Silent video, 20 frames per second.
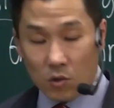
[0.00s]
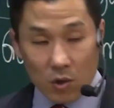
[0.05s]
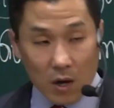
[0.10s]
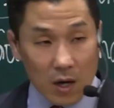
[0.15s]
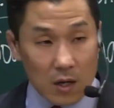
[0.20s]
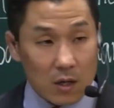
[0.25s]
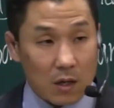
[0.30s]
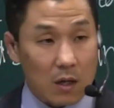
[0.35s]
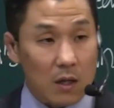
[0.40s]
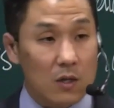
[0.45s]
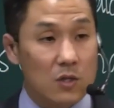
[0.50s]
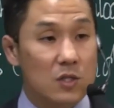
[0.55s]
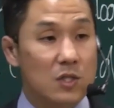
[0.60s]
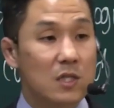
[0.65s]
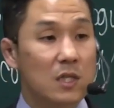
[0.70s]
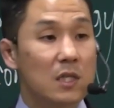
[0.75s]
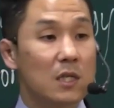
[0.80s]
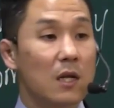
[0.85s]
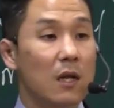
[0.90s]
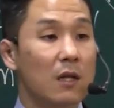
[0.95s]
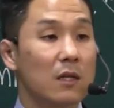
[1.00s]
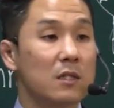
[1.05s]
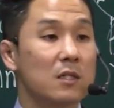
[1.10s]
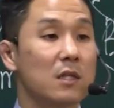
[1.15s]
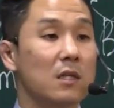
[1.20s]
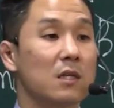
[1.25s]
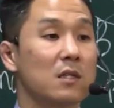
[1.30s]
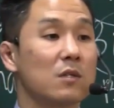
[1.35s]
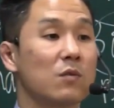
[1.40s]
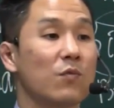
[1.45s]
और इसलिए हम
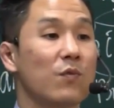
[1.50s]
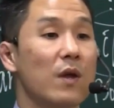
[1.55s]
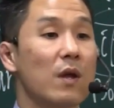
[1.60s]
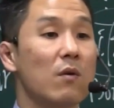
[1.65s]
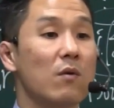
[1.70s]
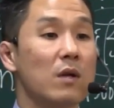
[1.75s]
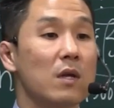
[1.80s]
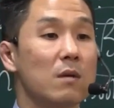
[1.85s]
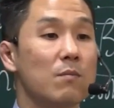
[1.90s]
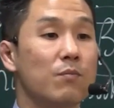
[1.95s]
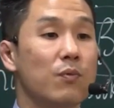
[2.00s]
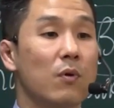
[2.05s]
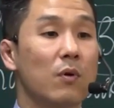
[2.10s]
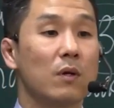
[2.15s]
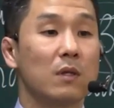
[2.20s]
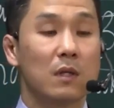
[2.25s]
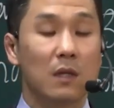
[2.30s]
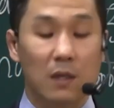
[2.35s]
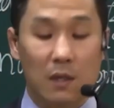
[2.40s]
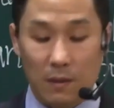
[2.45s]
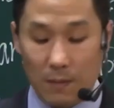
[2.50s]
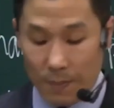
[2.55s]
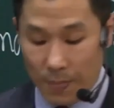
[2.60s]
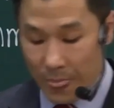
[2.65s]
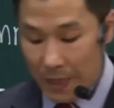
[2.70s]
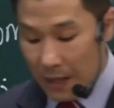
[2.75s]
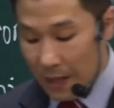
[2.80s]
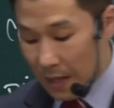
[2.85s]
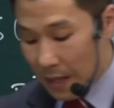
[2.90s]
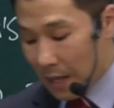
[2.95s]
इतिहास की
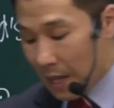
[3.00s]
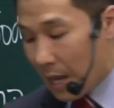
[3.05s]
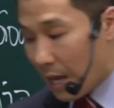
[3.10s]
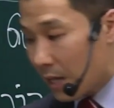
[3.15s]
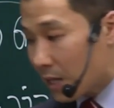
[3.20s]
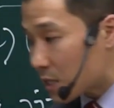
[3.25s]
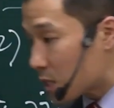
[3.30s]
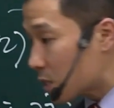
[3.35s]
वंशावली या